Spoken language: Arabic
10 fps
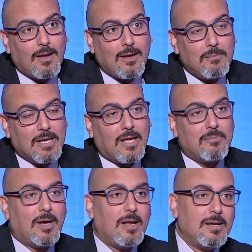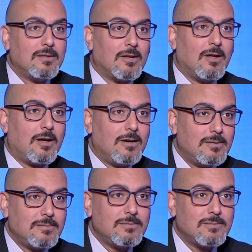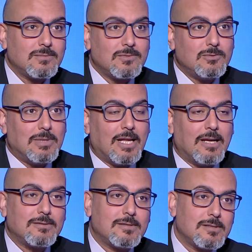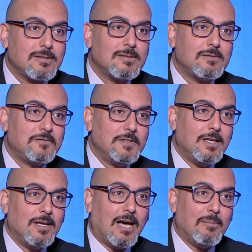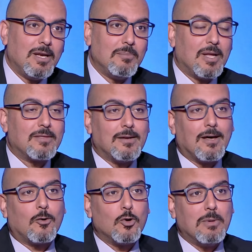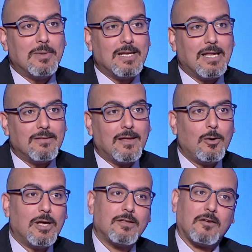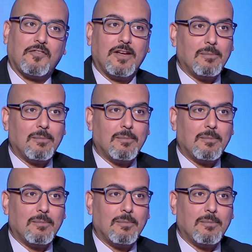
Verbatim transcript: بدات بقى الانطلاقه وبدات في عمليه بقى التنقل ما بين الانديه آه، والاحترافيه آه، بقى